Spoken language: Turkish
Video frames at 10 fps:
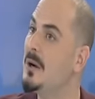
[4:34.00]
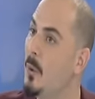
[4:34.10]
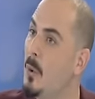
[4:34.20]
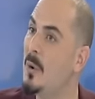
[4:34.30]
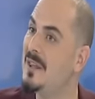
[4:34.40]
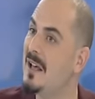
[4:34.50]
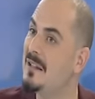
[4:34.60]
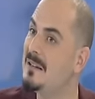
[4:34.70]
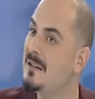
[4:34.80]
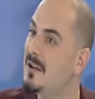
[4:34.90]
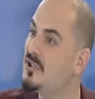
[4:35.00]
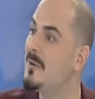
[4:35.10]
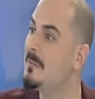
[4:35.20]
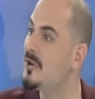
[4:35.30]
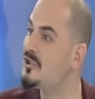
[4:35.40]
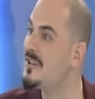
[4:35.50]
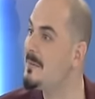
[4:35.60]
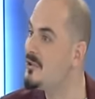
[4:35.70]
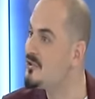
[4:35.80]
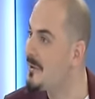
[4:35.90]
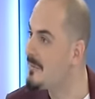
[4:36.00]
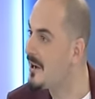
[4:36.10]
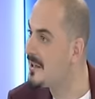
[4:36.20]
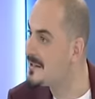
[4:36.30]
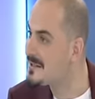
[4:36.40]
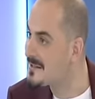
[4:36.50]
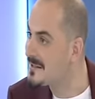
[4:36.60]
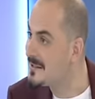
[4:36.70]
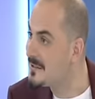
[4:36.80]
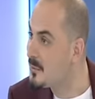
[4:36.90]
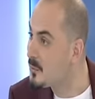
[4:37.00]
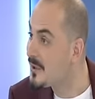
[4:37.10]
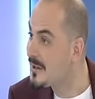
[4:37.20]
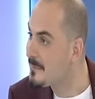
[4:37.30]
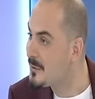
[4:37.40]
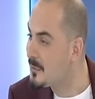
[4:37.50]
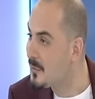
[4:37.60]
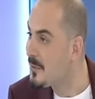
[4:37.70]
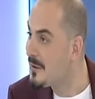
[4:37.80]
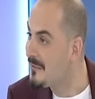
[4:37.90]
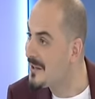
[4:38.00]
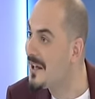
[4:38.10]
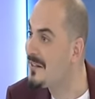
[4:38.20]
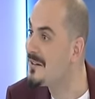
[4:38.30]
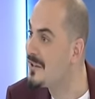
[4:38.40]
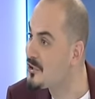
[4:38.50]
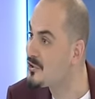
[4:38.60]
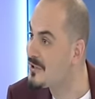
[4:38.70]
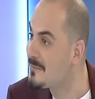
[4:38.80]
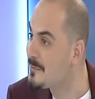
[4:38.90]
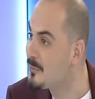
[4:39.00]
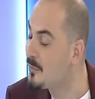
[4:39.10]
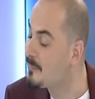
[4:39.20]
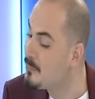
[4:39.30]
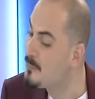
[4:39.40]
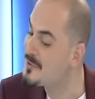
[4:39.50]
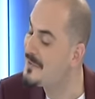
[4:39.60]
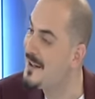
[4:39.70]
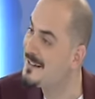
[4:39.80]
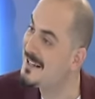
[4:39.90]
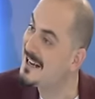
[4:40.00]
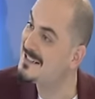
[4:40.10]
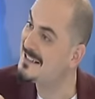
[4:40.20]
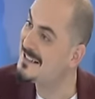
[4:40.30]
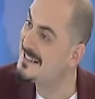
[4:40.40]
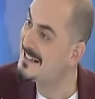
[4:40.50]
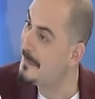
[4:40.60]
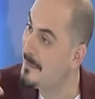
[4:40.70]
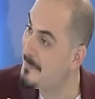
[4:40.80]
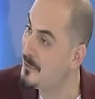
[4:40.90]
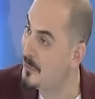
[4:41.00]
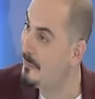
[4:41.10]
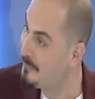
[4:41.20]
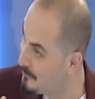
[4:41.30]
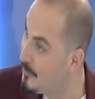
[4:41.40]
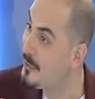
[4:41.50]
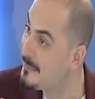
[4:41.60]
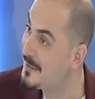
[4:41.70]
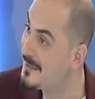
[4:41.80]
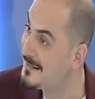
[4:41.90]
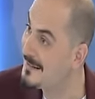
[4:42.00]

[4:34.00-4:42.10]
o kendinde acaba başaramayacağım kaygısı uyanabiliyor ve Aha. kendini yakıştıramayabiliyor. Bu bu sefer ters tepebiliyor. tepebiliyor. Böyle bir evet.